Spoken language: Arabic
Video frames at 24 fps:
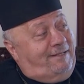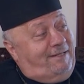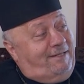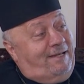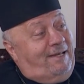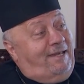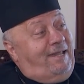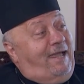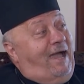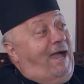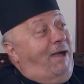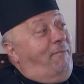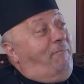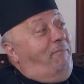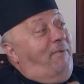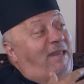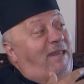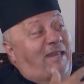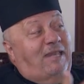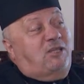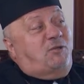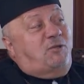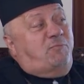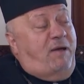اللي
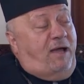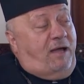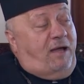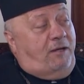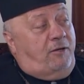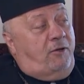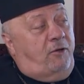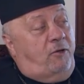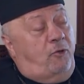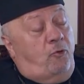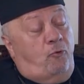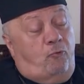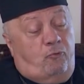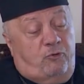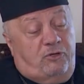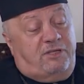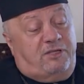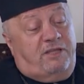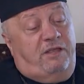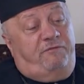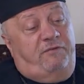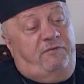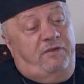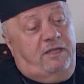حابين نسمع
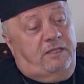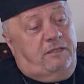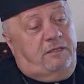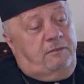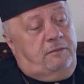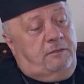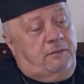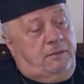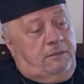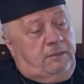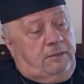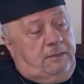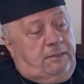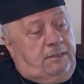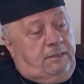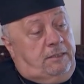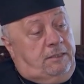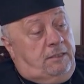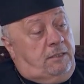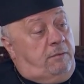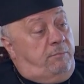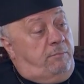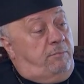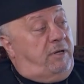ونستفيد
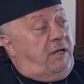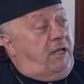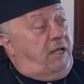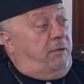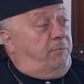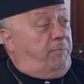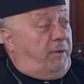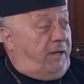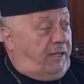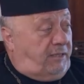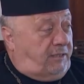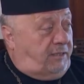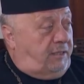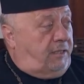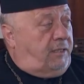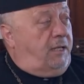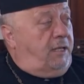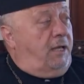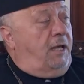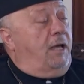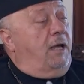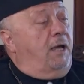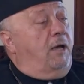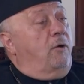من خبرتك
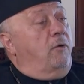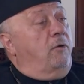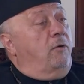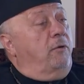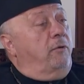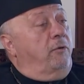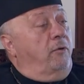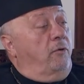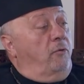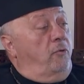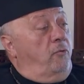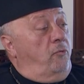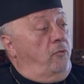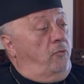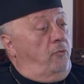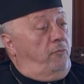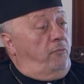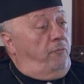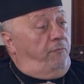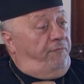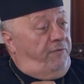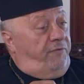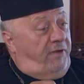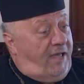
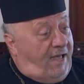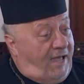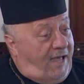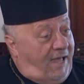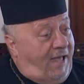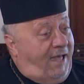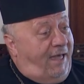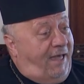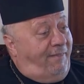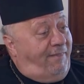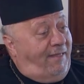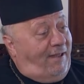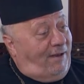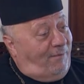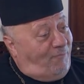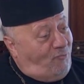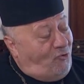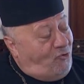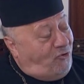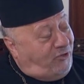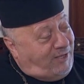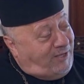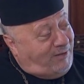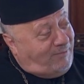في هذا
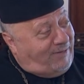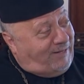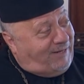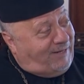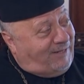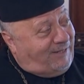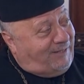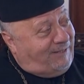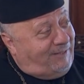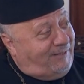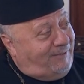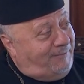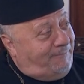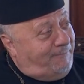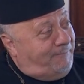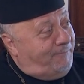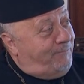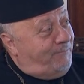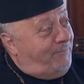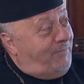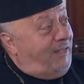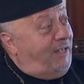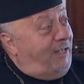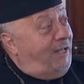المؤتمر
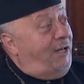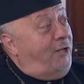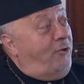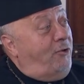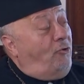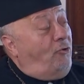اللي